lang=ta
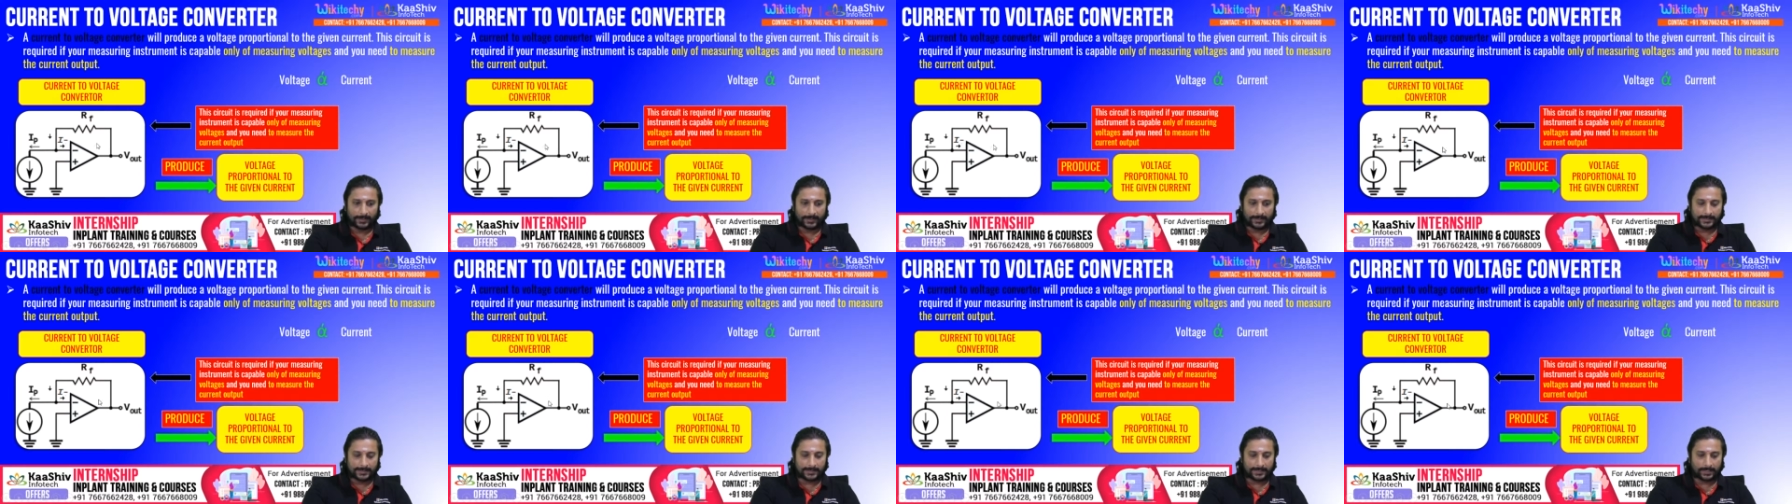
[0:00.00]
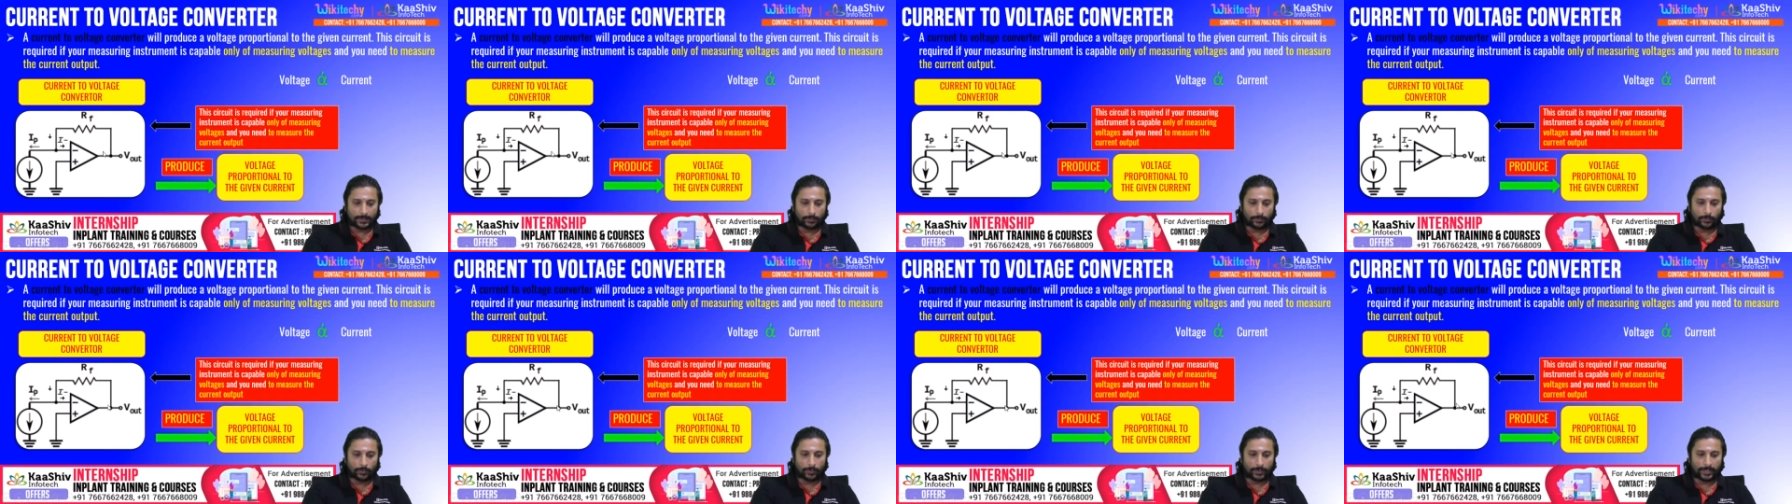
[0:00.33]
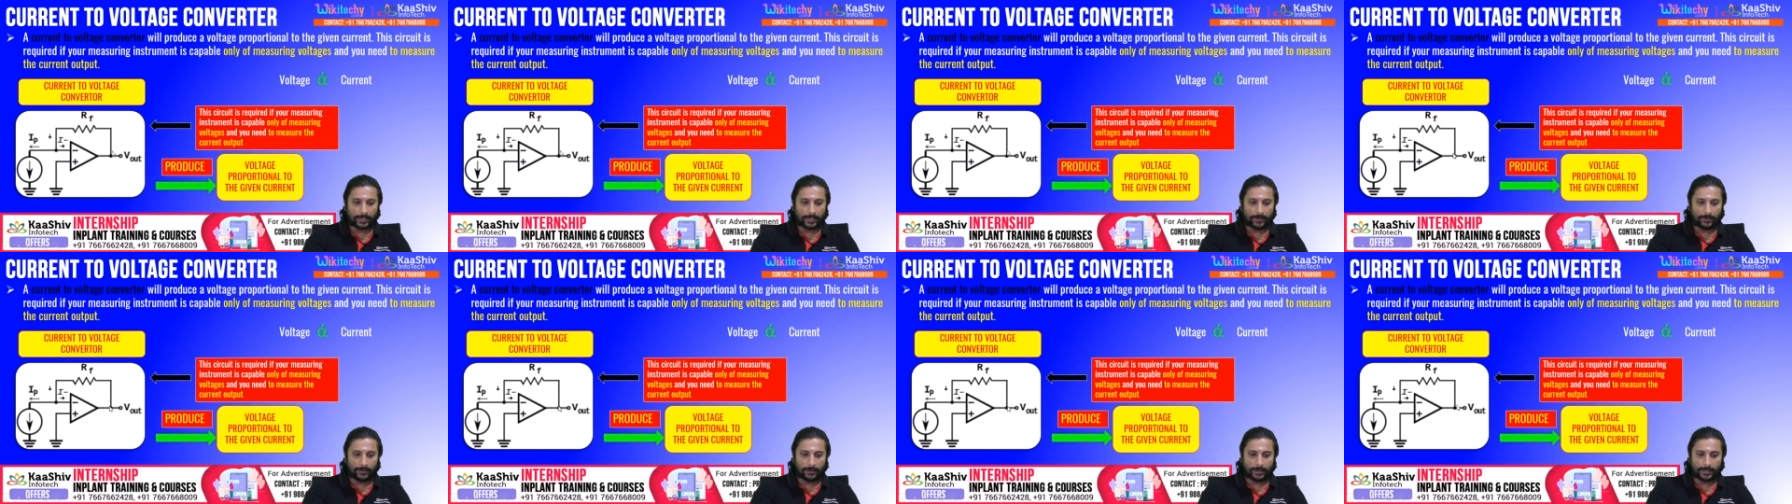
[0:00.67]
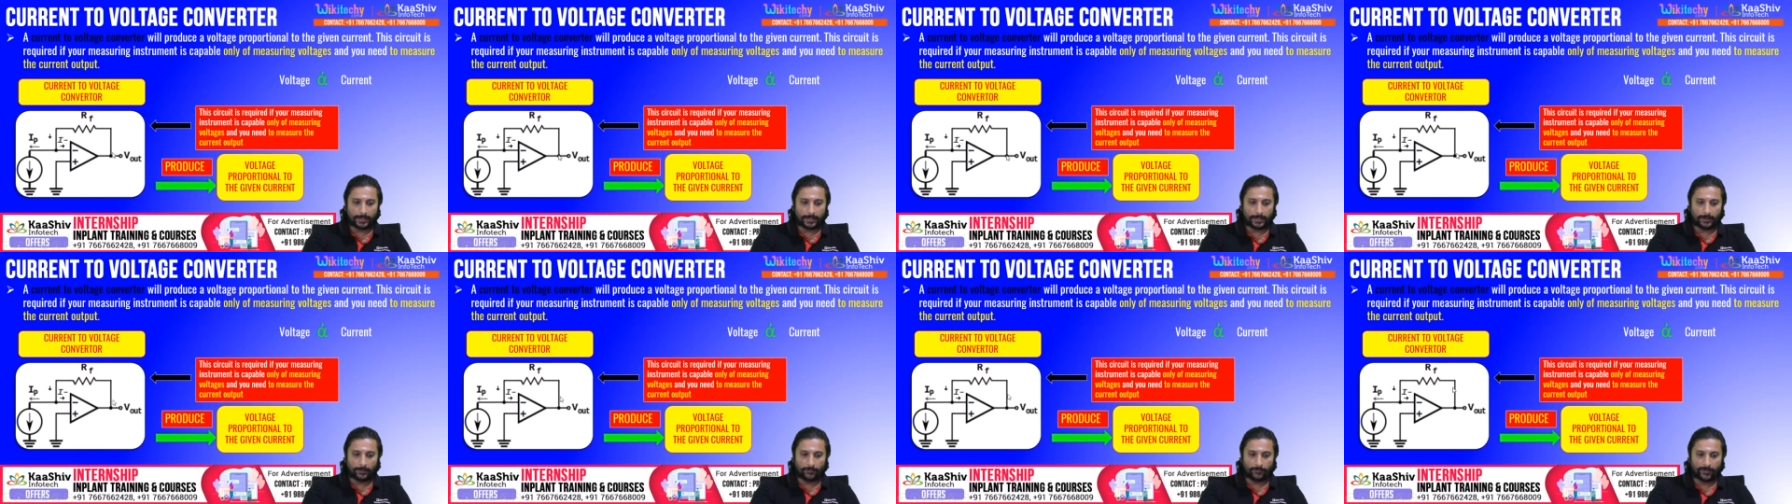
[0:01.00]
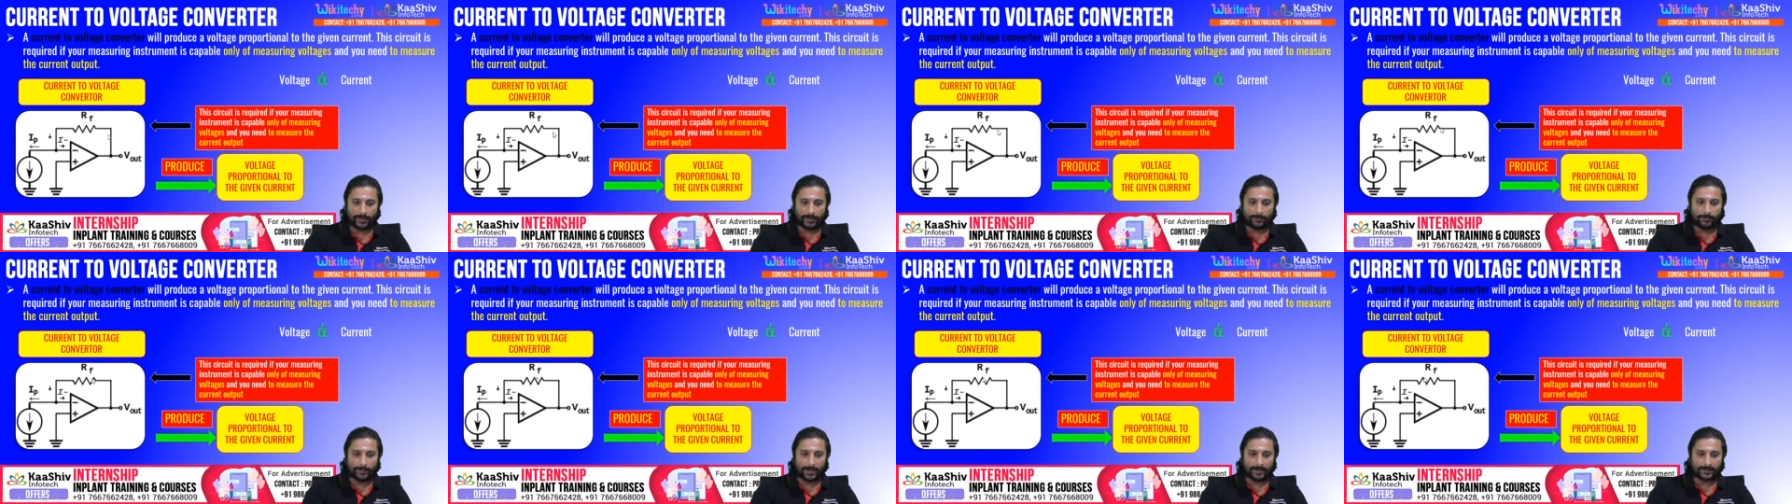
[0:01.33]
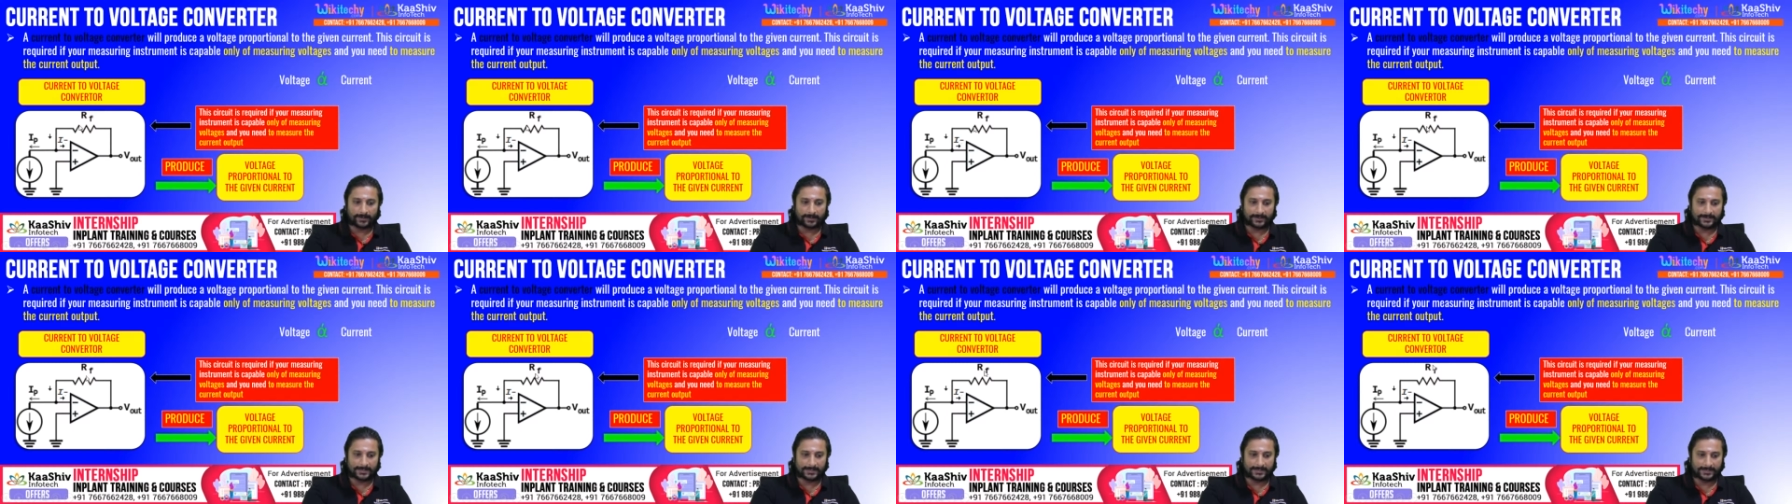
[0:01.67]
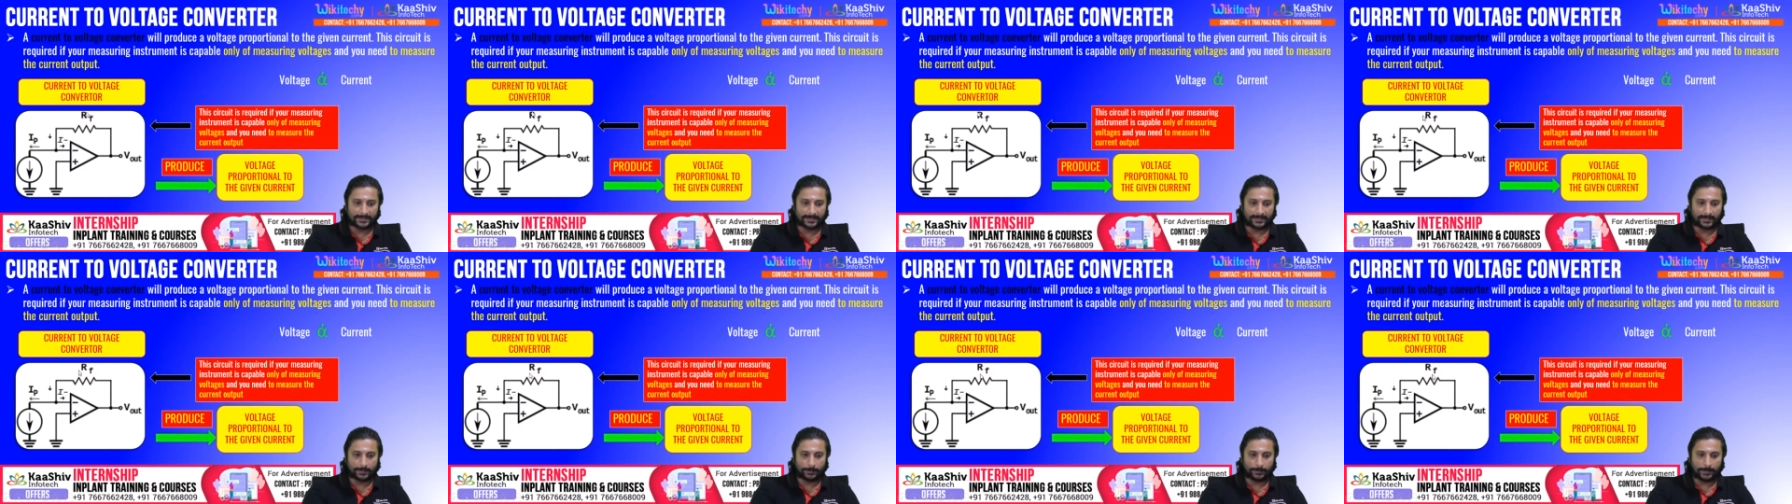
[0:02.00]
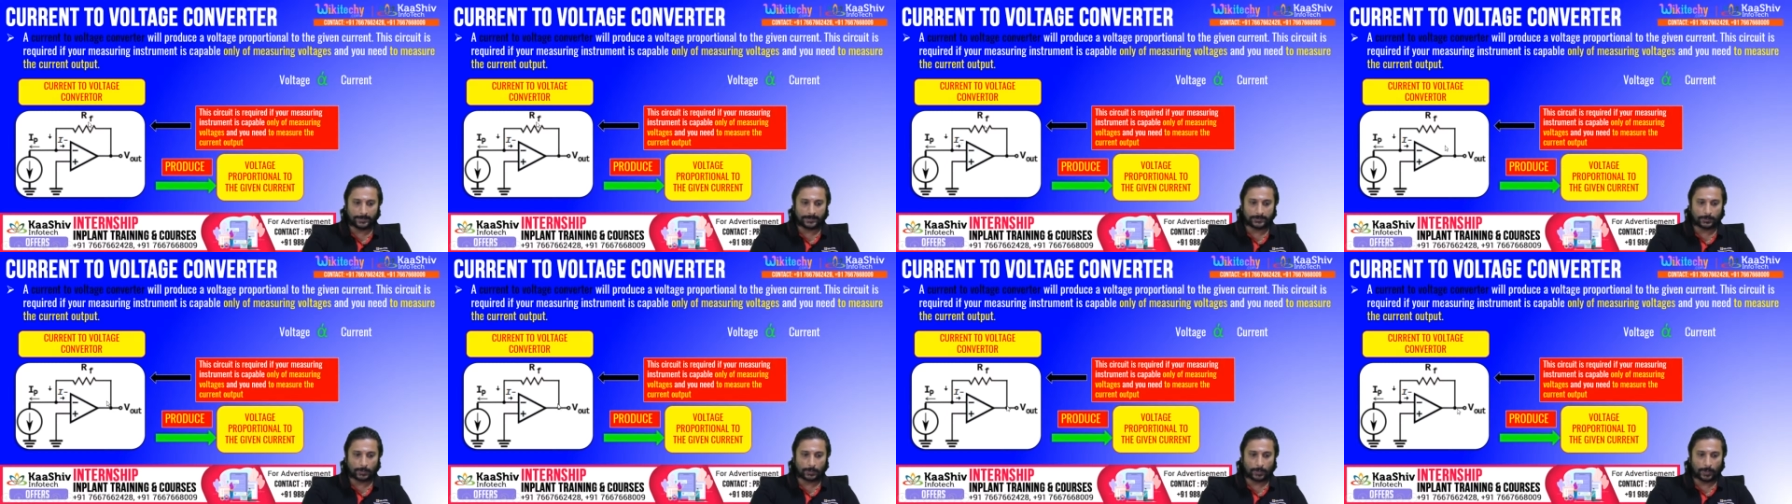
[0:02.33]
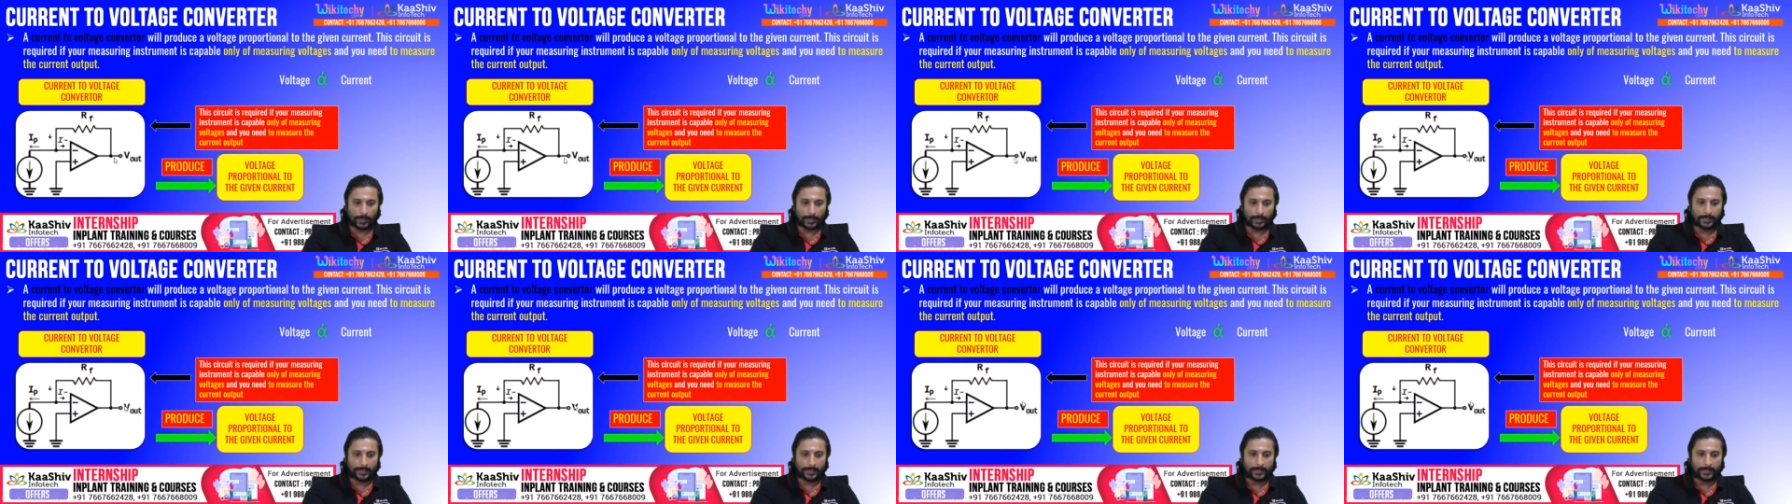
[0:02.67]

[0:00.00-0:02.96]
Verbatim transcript: சரிங்களா உன்னுடைய லைக் ஃபீட்பேக் ரெசிஸ்டன் இது பேர் சொல்லுவாங்க